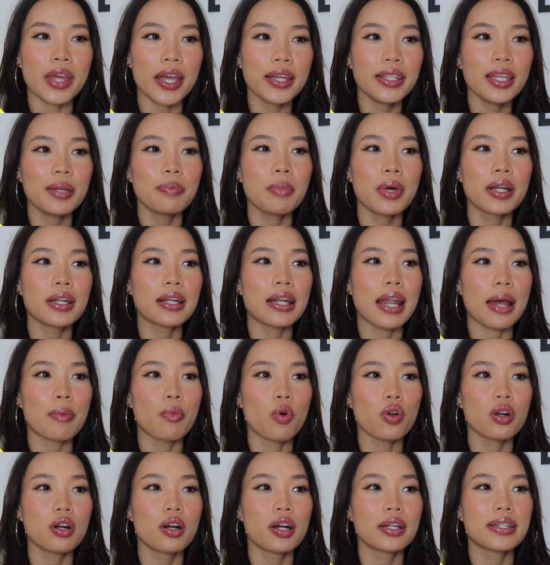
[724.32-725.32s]
thấy thì mình là một
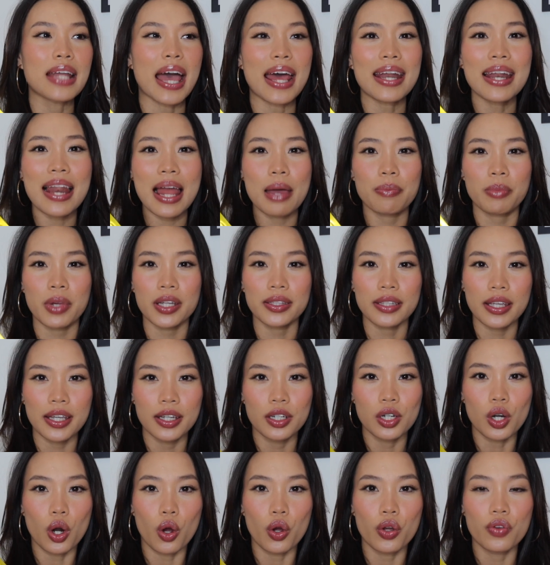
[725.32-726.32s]
người đã làm ra
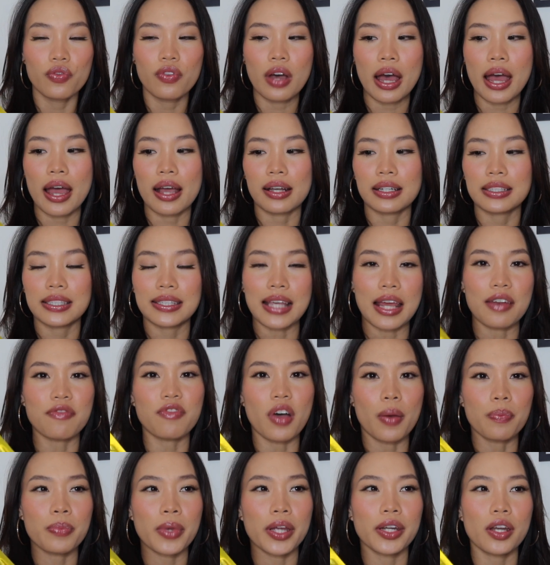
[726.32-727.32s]
tiền rồi và sản
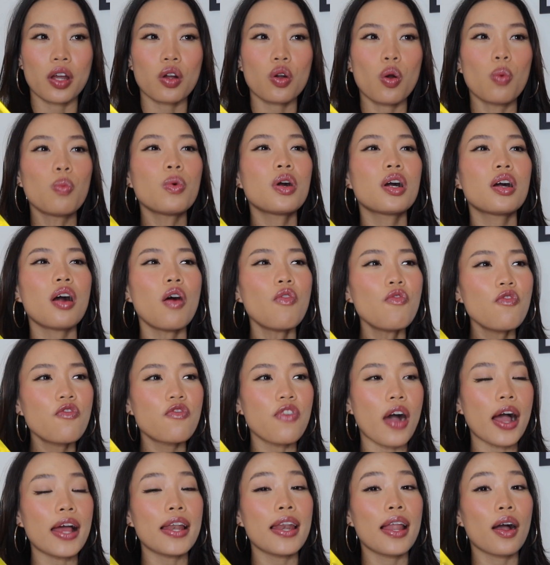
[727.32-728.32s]
phẩm này nó cũng không
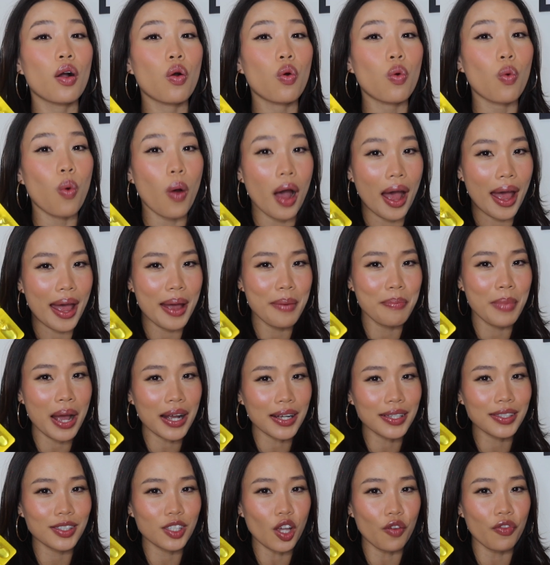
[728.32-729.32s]
phải là quá mắc
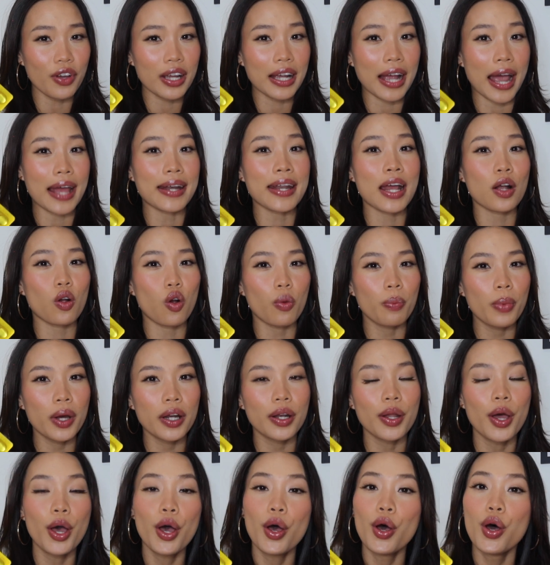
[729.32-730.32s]
so với khả năng của mình.